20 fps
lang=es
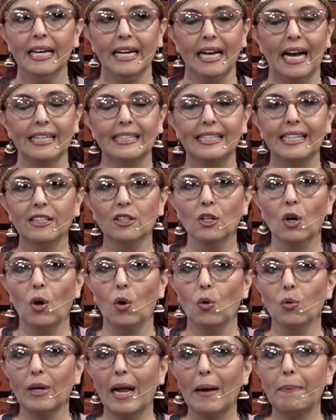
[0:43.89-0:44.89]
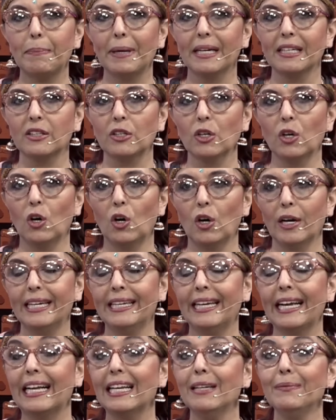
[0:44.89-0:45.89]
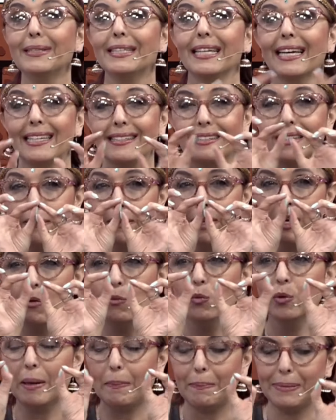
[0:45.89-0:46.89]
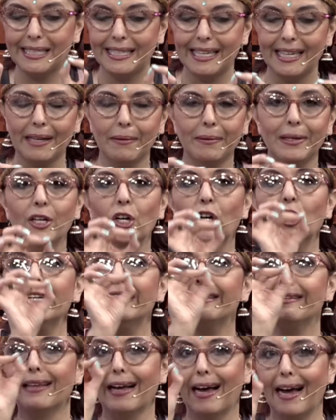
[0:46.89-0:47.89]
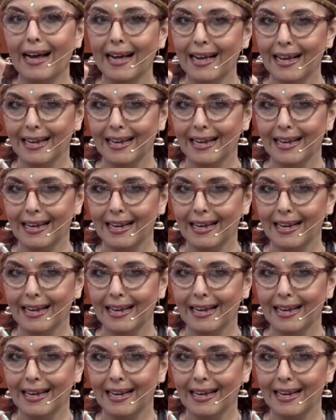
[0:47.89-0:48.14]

haciendo un aspecto en eclipse que se ve como una especie de virolita,